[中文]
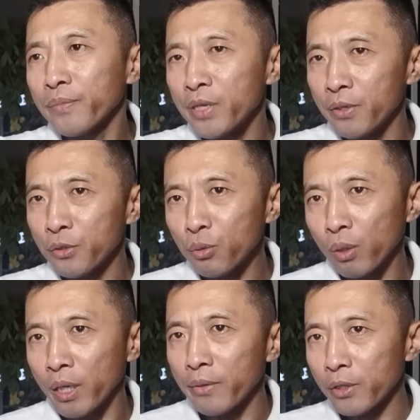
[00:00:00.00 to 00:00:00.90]
尹素
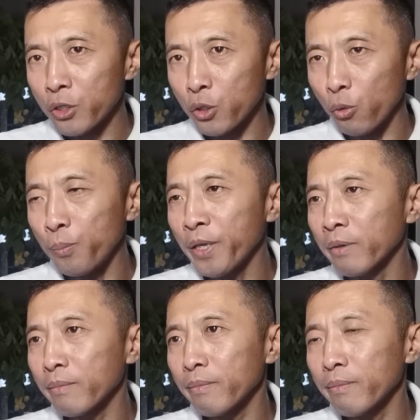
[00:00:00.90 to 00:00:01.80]
林、周
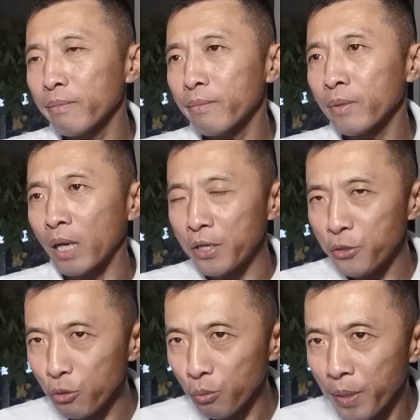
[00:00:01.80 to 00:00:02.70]
兵、蓝
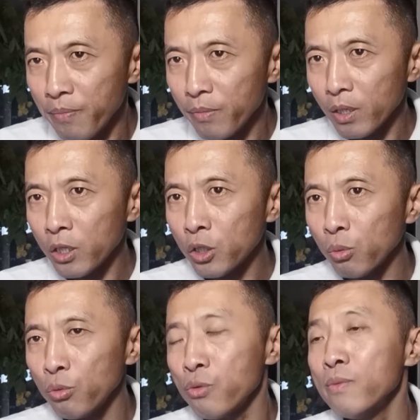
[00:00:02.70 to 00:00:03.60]
秀斌、
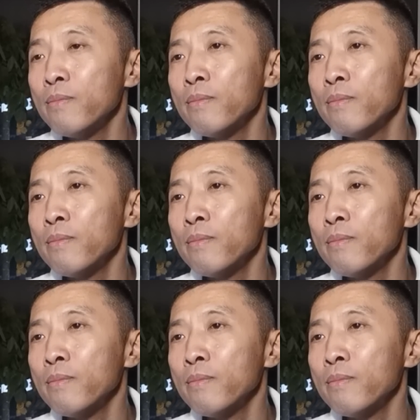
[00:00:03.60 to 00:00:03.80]
周群，